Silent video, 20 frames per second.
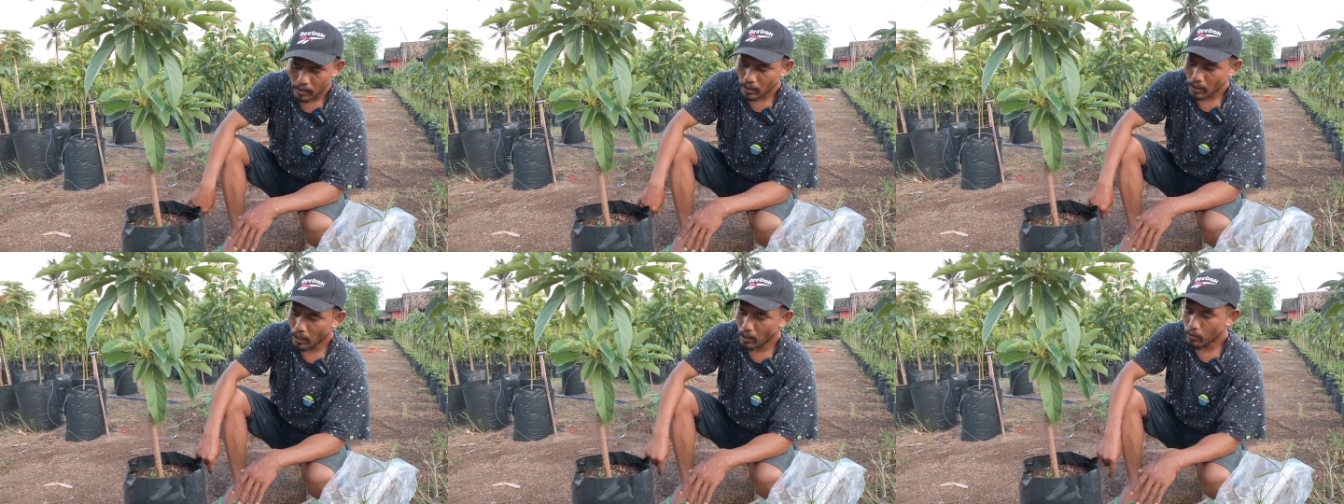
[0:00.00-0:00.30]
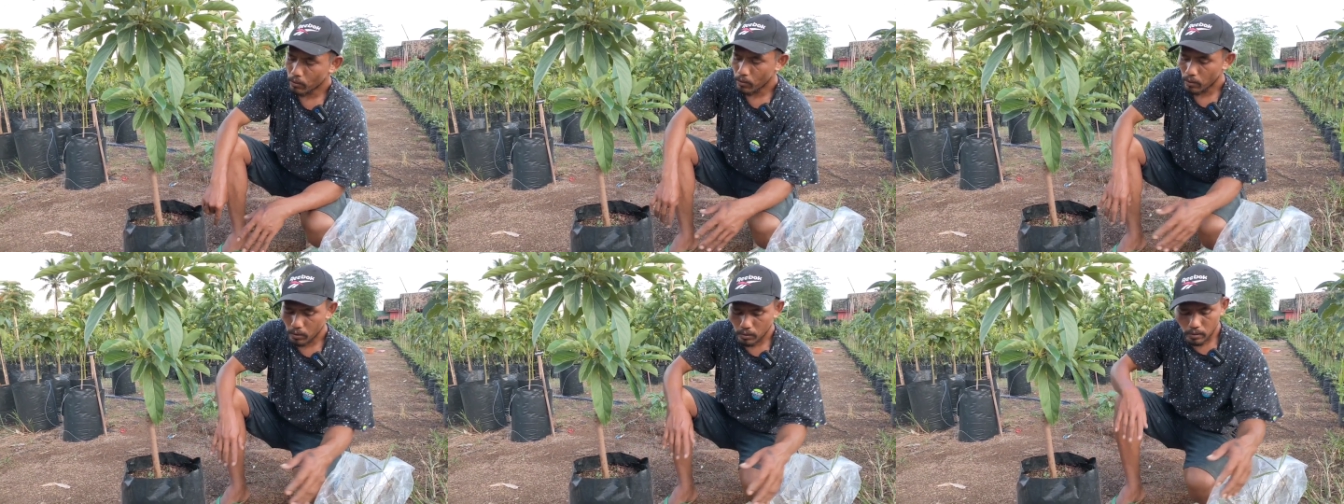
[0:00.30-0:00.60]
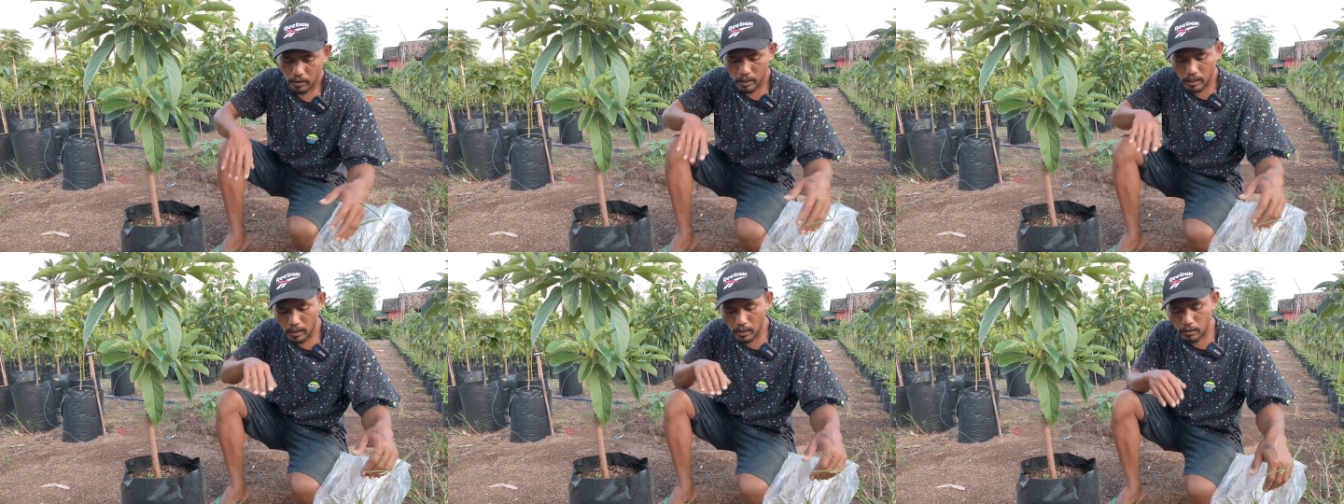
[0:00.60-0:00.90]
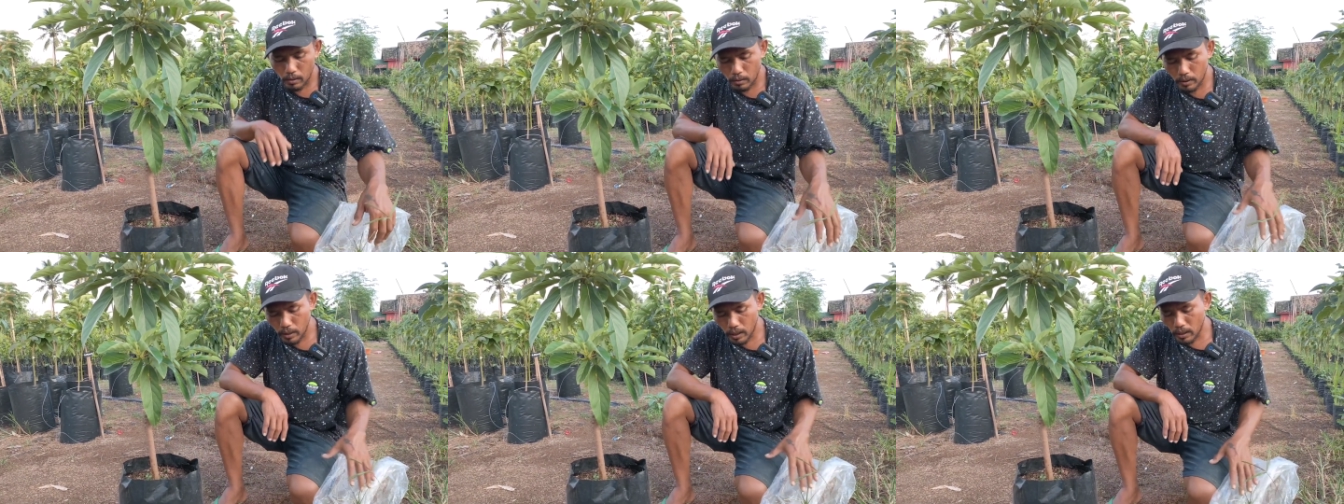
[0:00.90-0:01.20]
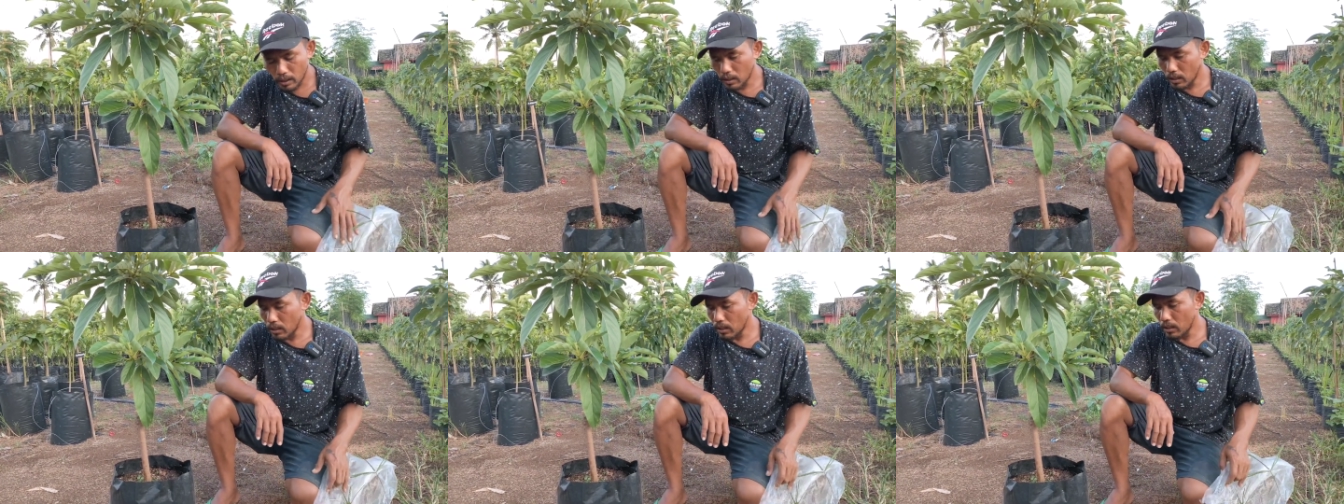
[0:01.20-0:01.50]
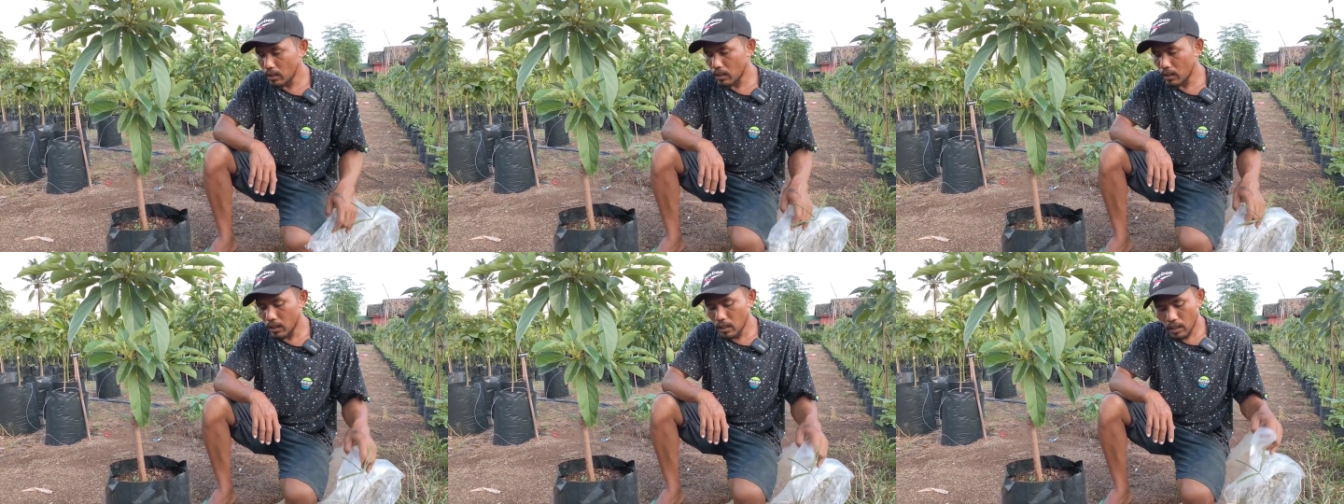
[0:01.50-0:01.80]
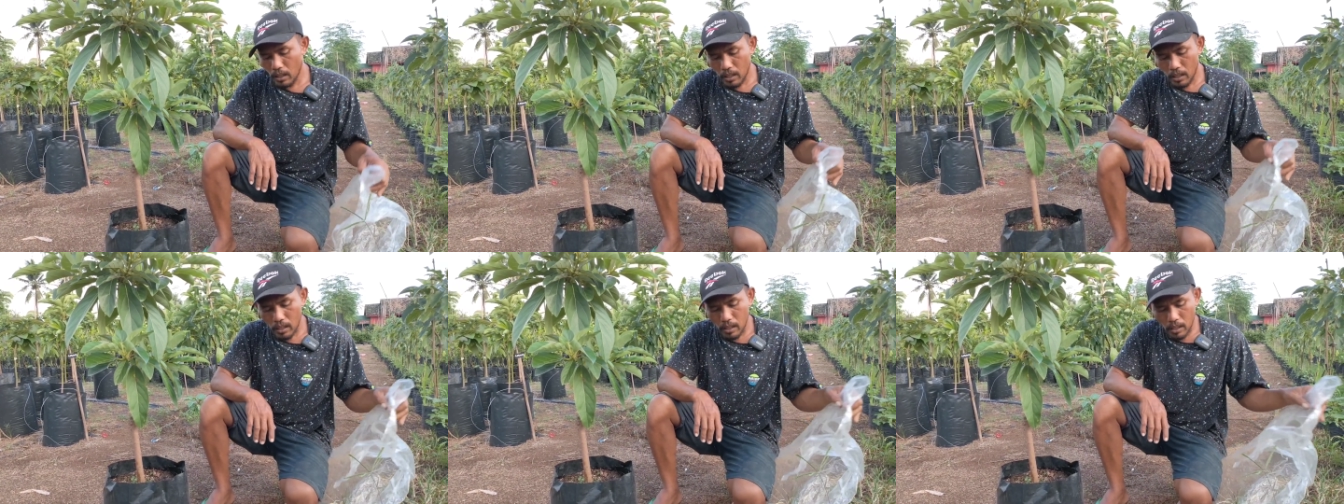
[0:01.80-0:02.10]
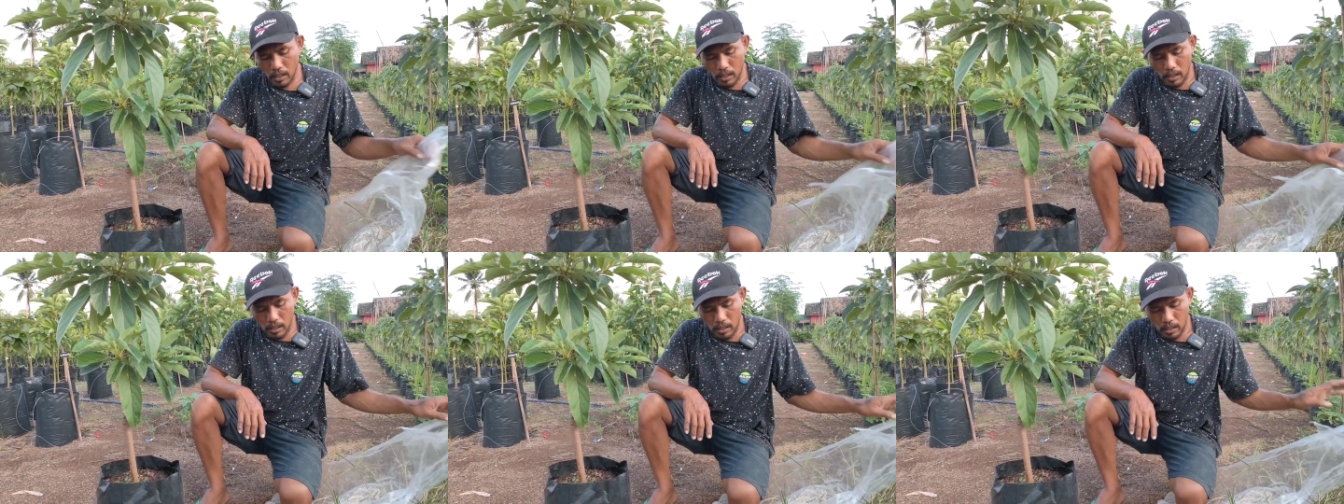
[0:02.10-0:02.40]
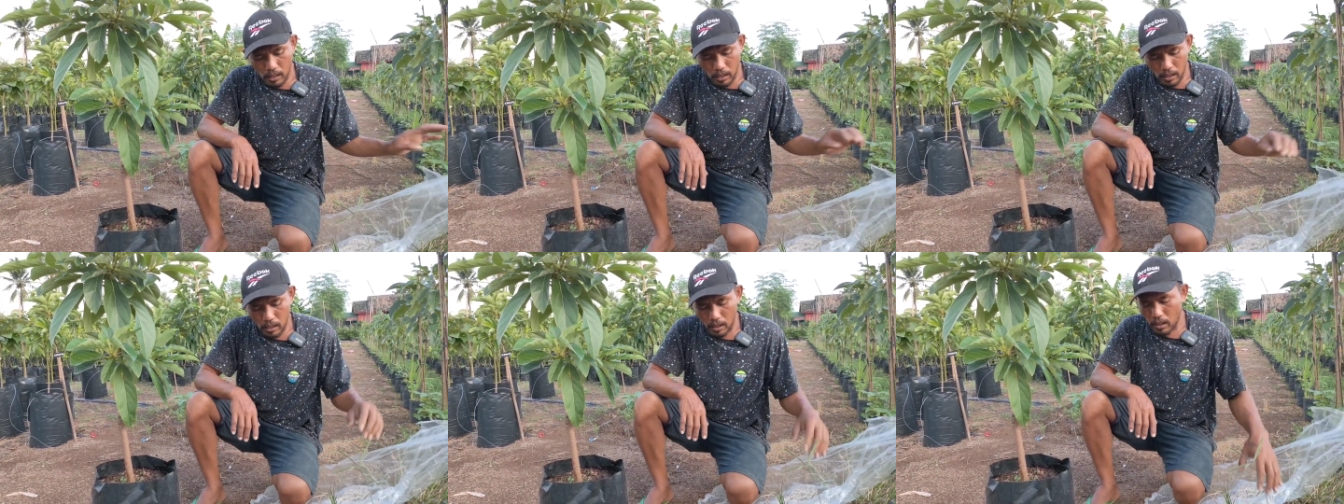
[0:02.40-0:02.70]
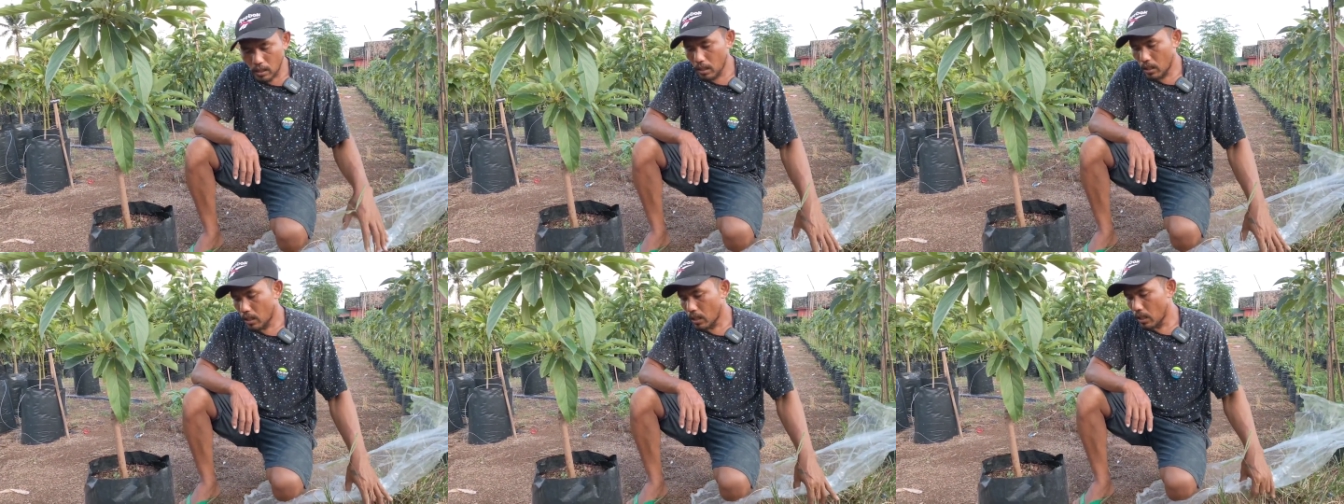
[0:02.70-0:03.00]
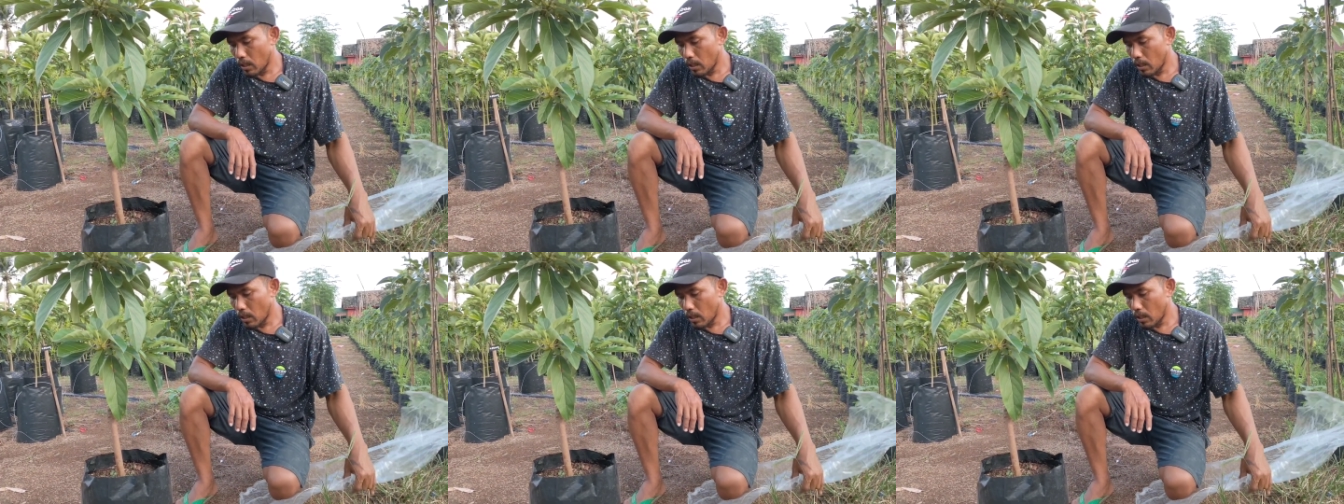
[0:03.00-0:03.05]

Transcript: nah untuk saudaraku yang uh,